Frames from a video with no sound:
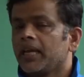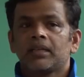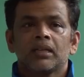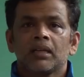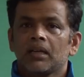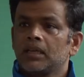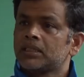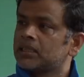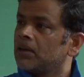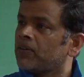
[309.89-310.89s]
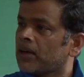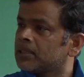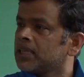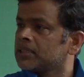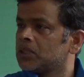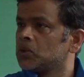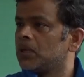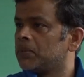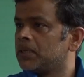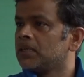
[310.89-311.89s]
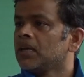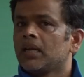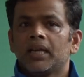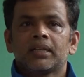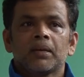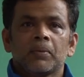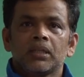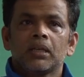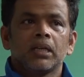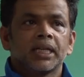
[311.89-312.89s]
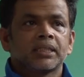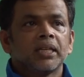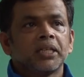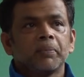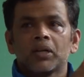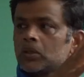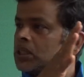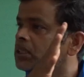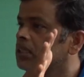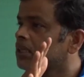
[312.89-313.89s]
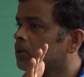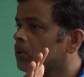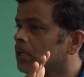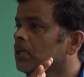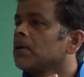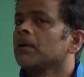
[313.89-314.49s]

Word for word: এটা ইটসেলফ আলাদা একটা টুর্নামেন্ট এটা আমাদের ন্যাশনাল টিমের কথা চিন্তা করে